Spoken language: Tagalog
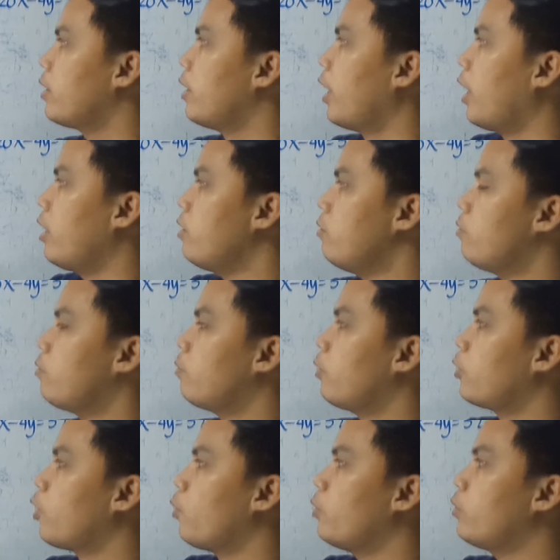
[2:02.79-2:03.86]
Then,
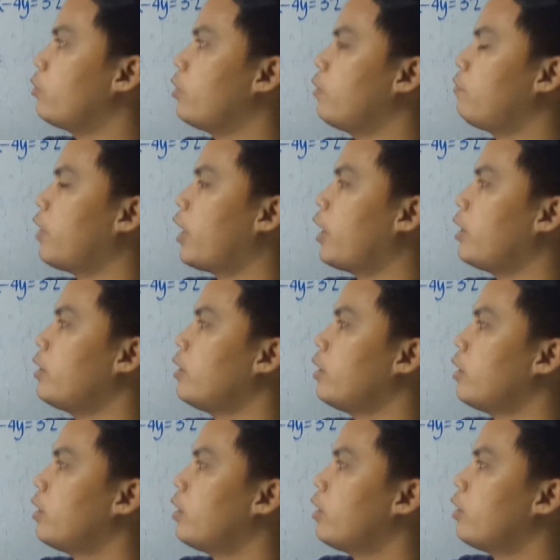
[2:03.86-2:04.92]
we're going to divide
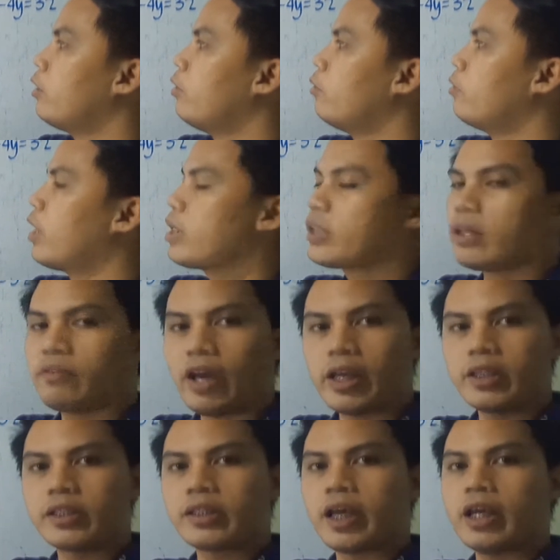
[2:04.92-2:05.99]
yung nasa
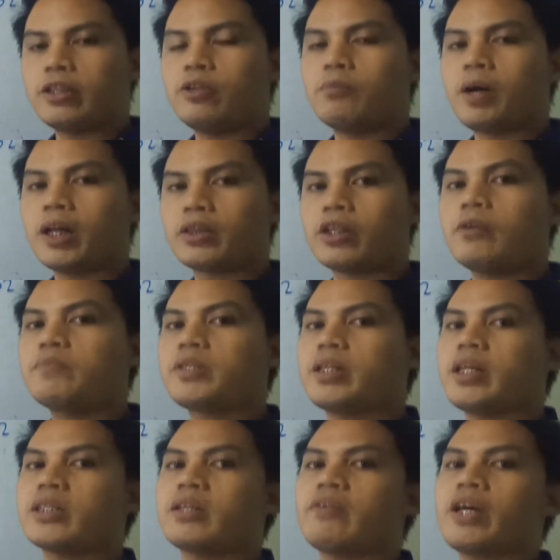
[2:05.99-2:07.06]
right side, yung mga terms
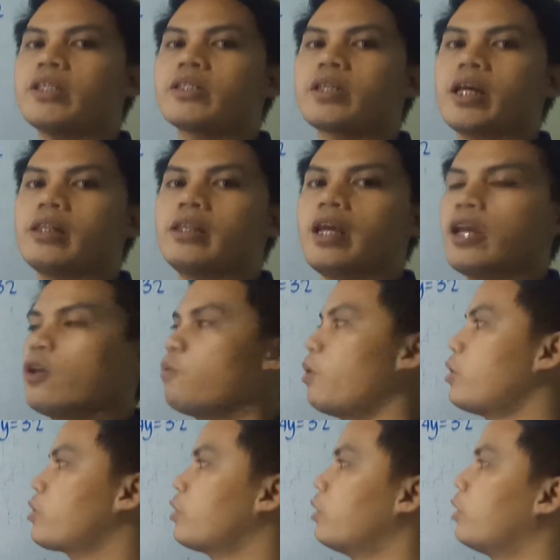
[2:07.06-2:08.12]
na nasa right side ng
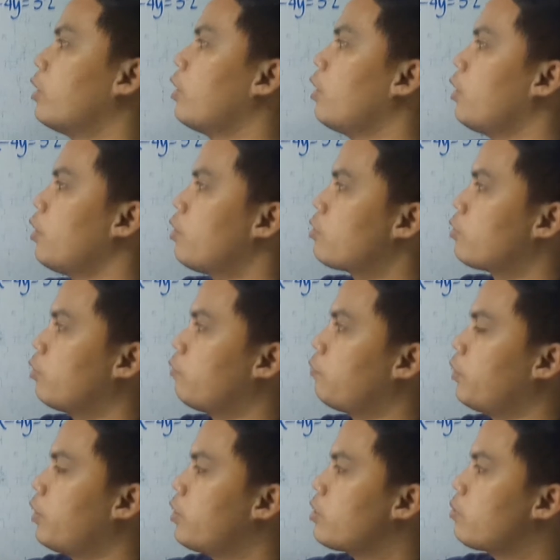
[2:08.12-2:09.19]
equation. So,
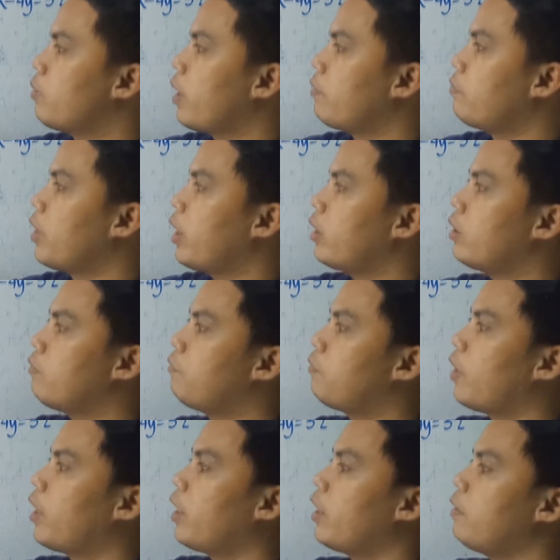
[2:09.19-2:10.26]
first, we have negative
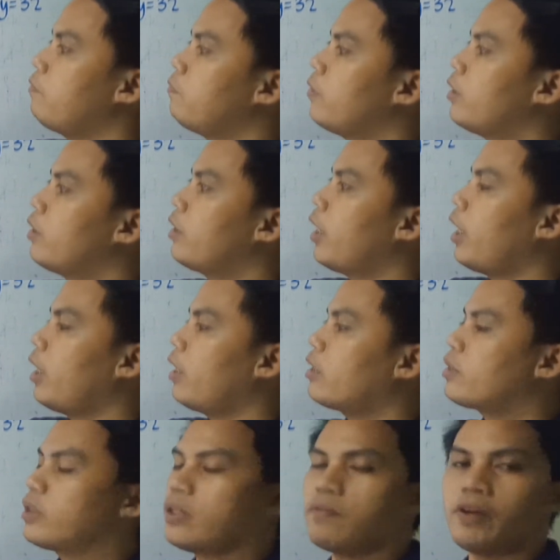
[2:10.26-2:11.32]

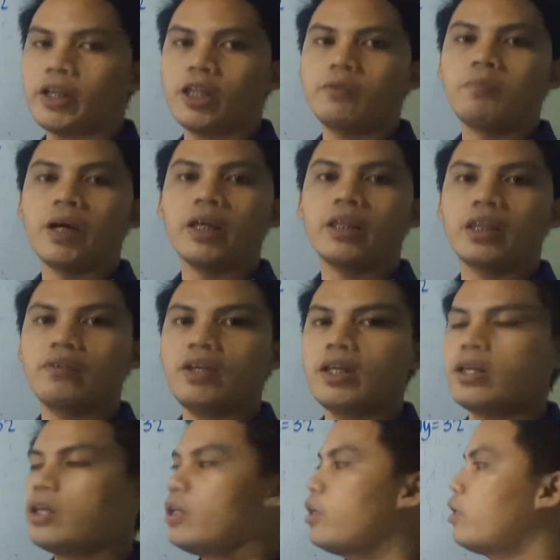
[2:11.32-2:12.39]
5x divided by
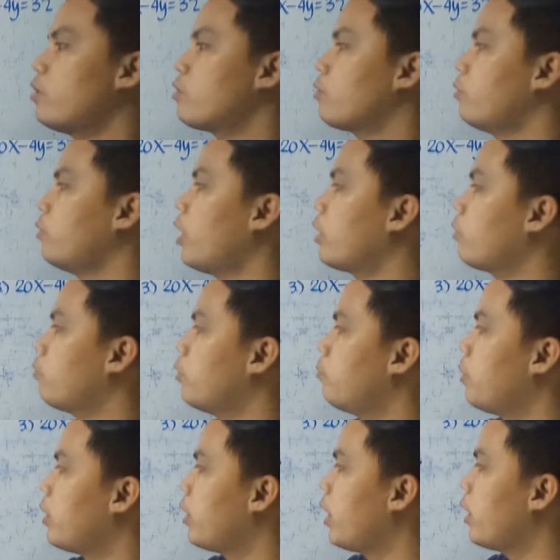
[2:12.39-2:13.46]
3. So, that would
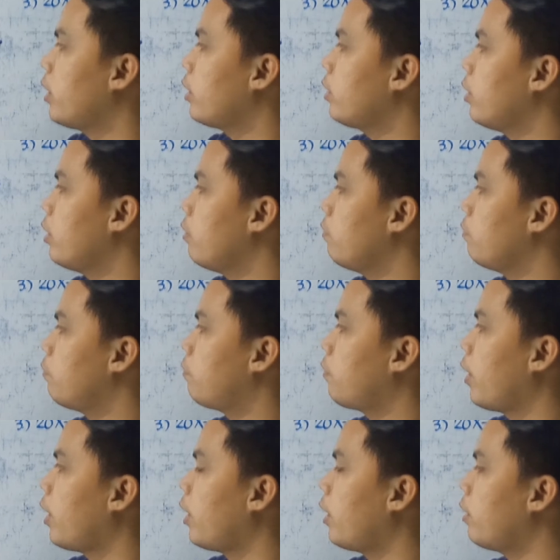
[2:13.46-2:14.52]
be negative
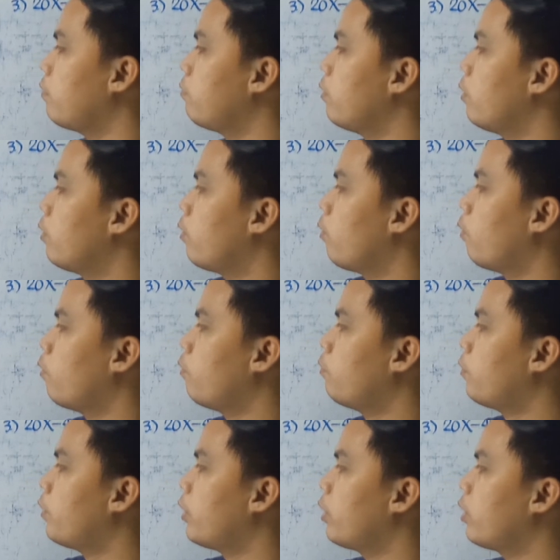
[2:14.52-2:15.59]
5
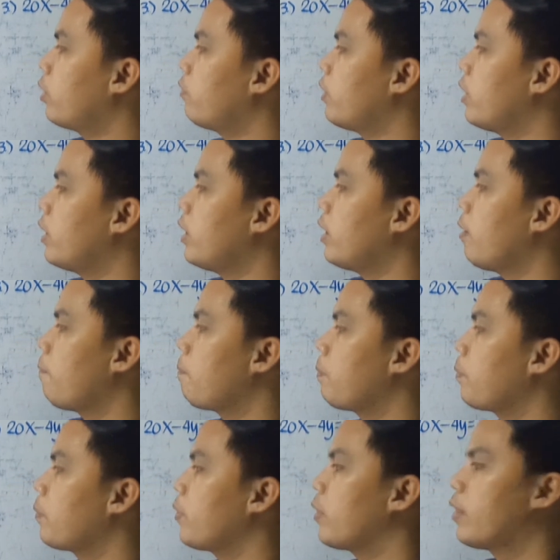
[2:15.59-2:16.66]
over
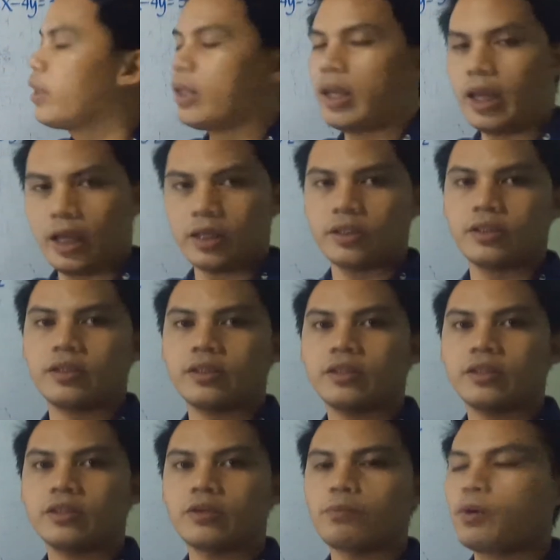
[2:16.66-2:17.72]
3x.
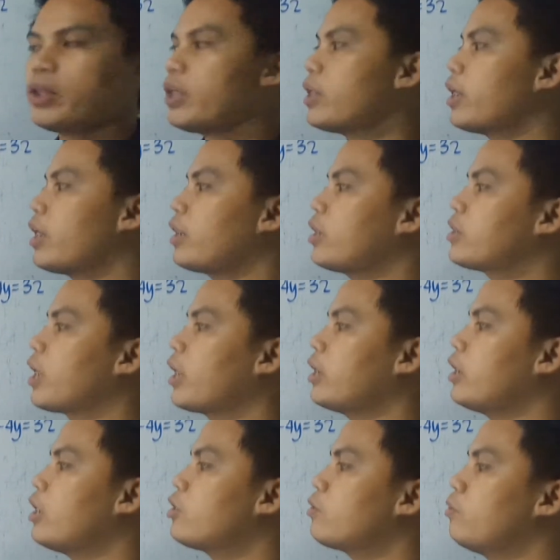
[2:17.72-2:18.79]
So, pwede natin siyang
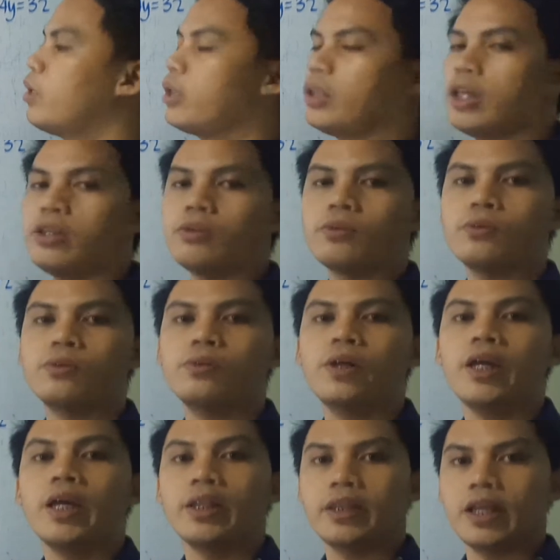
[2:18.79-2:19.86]
hindi isulat into
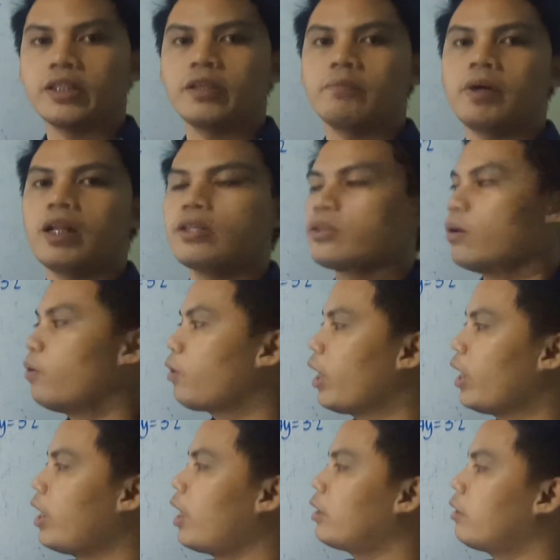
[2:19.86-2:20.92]
decimals.
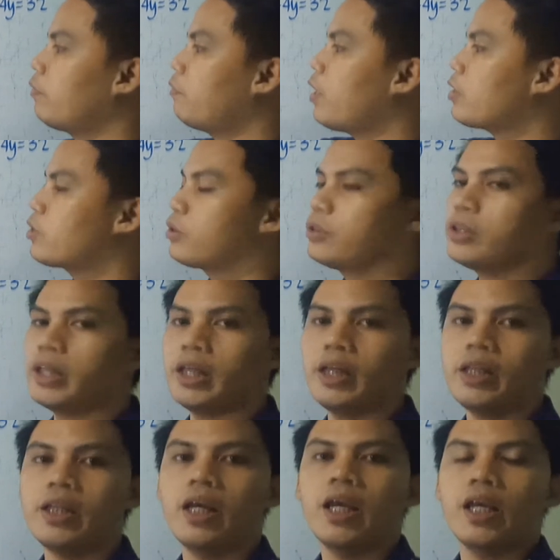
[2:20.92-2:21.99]
Okay lang na fraction
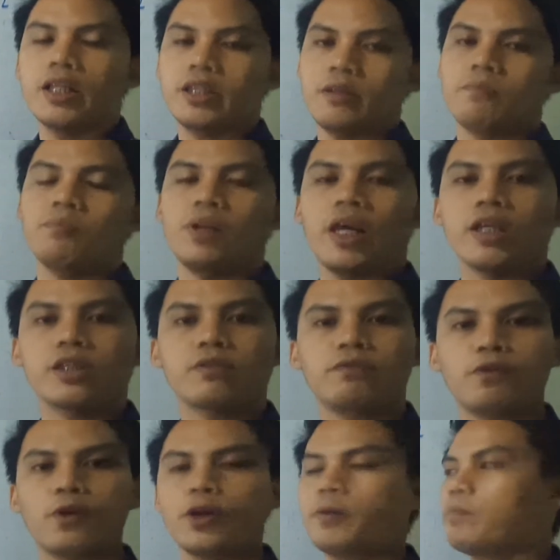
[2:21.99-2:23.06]
in simplest
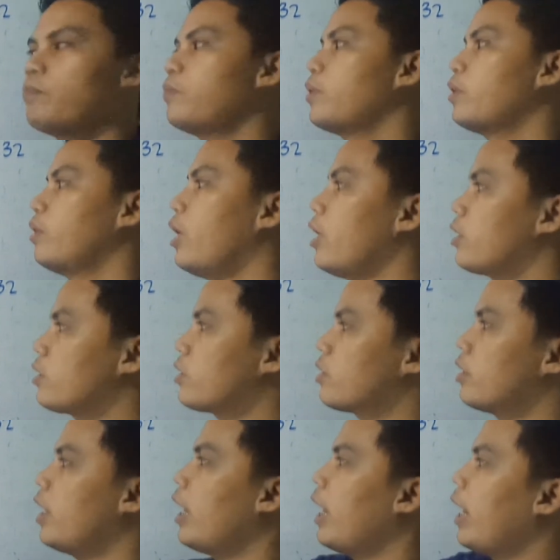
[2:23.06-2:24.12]
form.
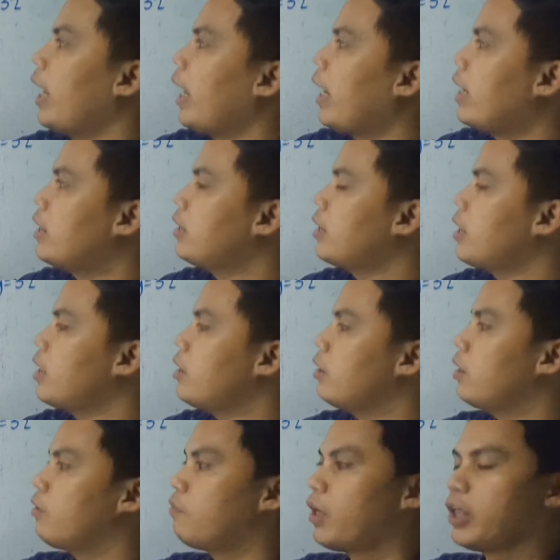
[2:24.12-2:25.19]
Next,
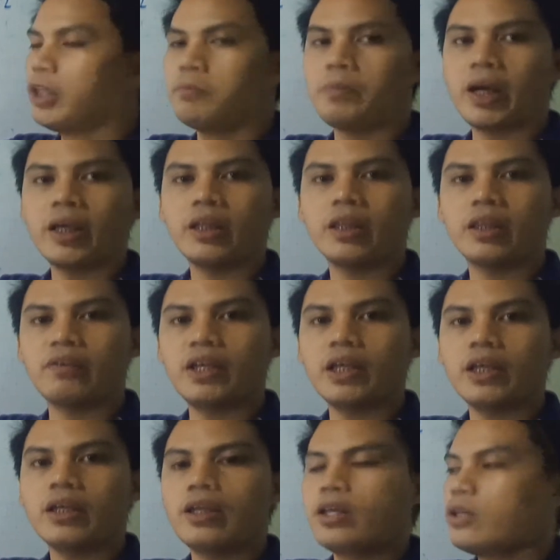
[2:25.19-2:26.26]
18 divided by
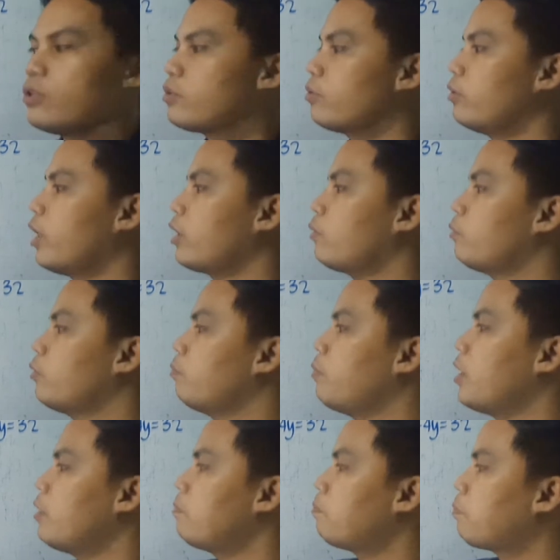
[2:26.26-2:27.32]
3. So, that would
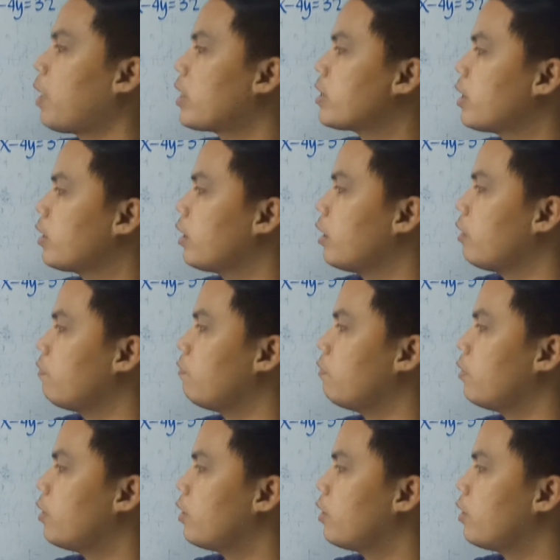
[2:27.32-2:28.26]
be positive